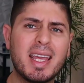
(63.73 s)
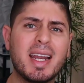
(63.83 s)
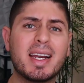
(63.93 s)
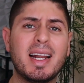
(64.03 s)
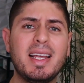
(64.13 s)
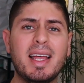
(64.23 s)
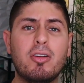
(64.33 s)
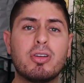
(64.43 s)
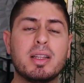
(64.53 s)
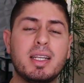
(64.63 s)
que en realidad,
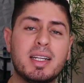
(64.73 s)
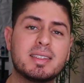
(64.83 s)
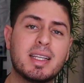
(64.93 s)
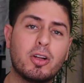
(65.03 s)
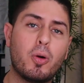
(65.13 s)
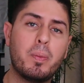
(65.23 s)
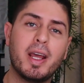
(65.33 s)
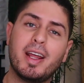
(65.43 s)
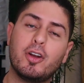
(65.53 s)
aunque tiene este nombre,